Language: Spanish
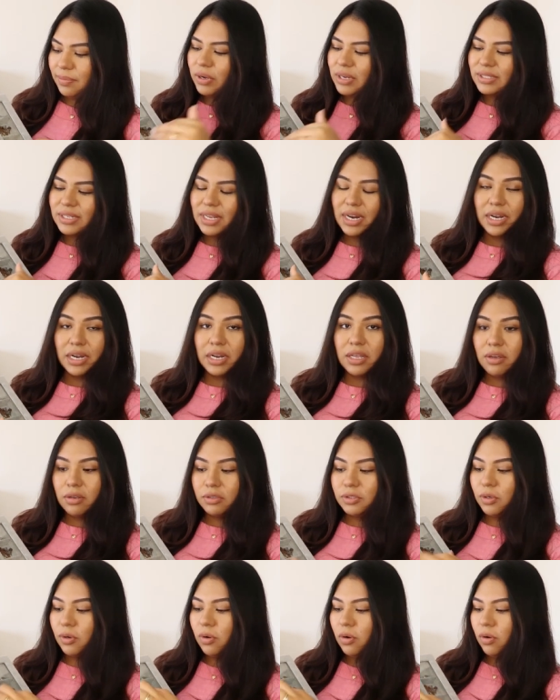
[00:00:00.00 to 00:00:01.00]
Puede ser
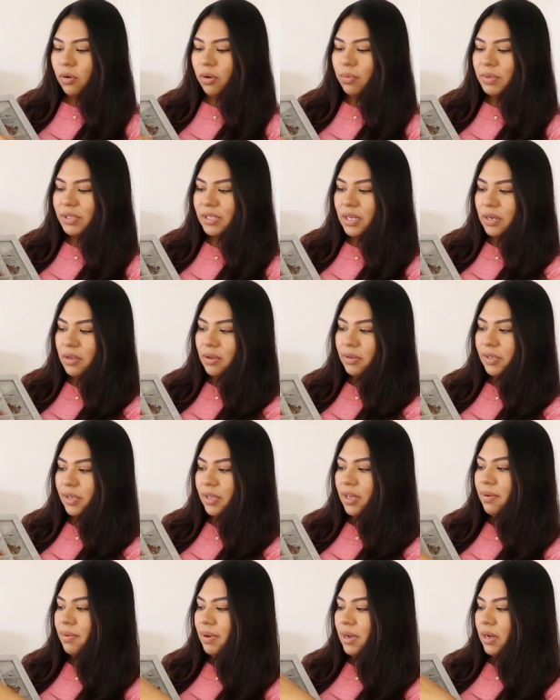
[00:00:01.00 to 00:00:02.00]
anillos, yo coloco mis anillos
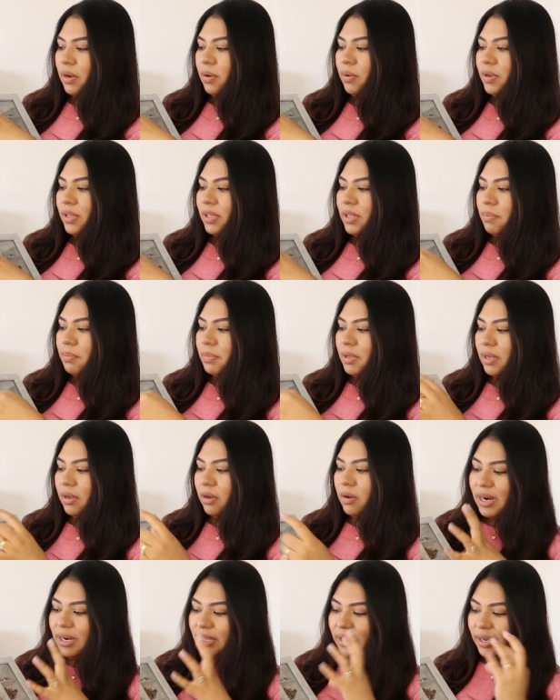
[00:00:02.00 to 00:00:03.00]
aquí abajo. Y
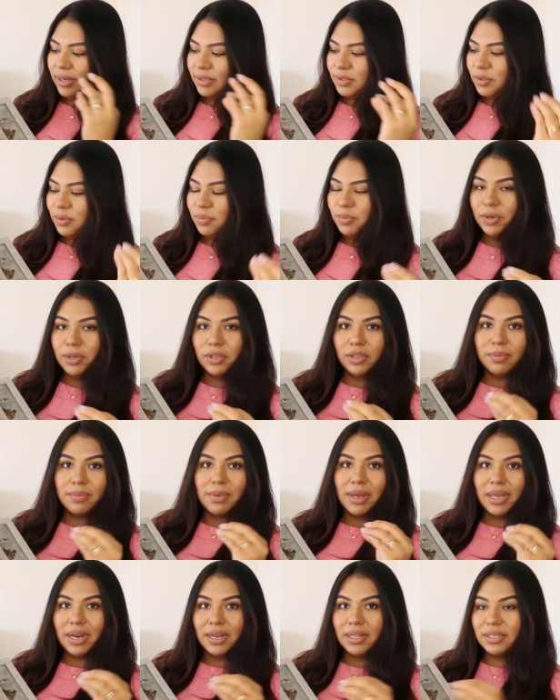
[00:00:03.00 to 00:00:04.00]
también aretes que son un poquito
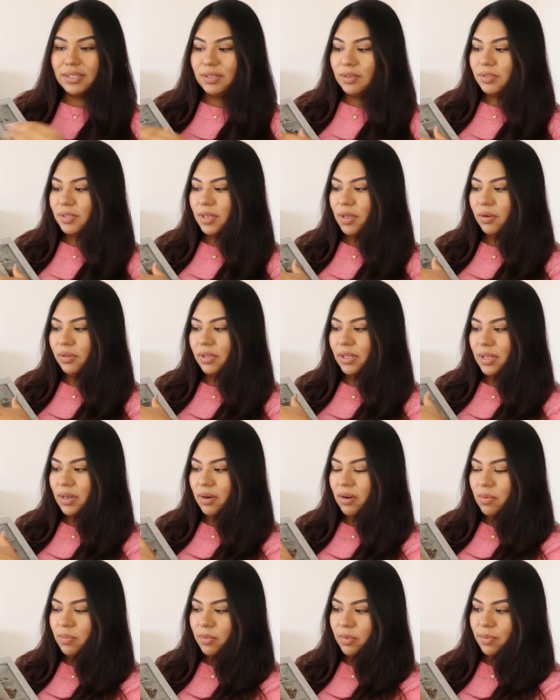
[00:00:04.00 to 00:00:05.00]
más grandes y los quiero
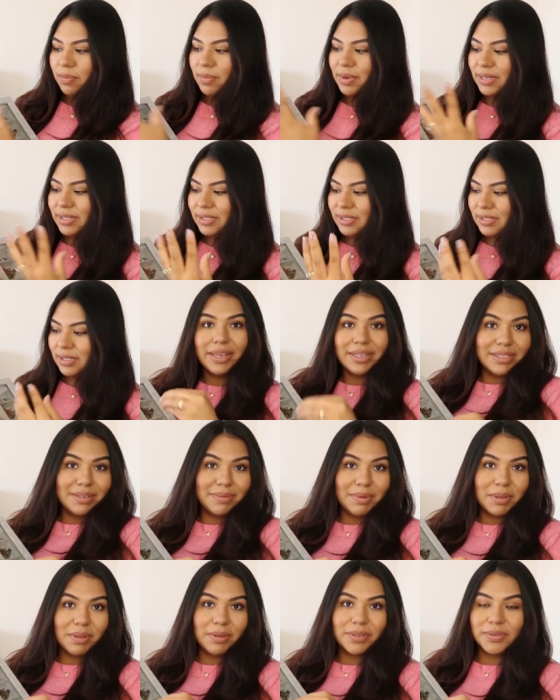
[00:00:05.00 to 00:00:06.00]
tener como más
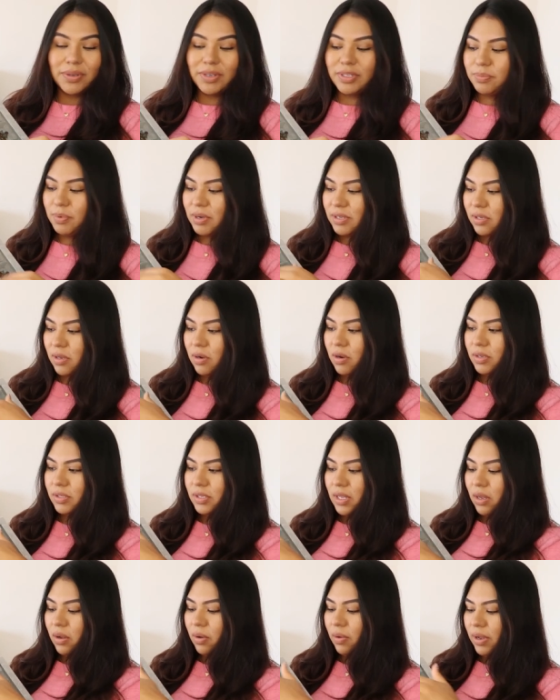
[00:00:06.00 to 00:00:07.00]
exhibidos o expuestos,
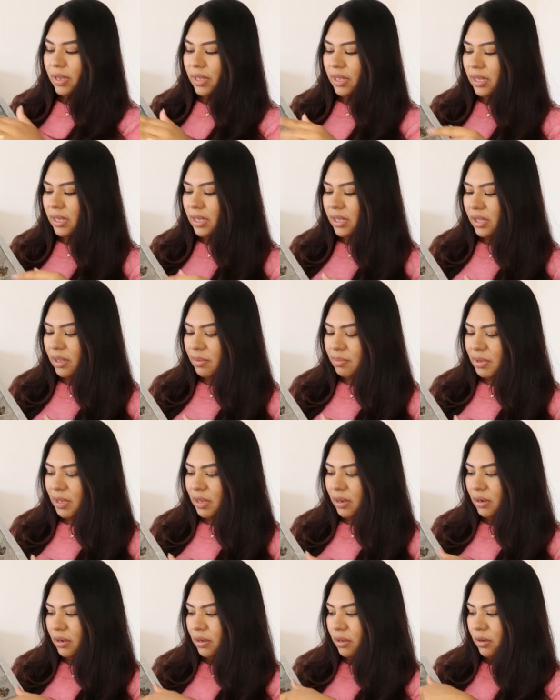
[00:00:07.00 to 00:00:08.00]
los tengo ahí. Y
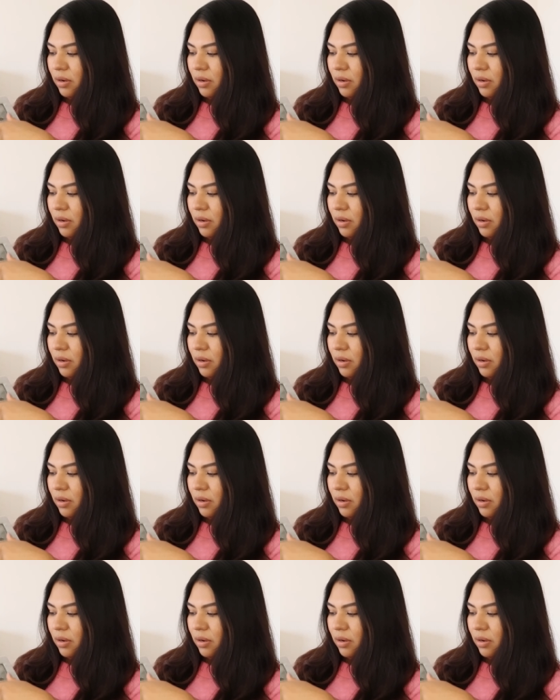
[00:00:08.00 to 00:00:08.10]
también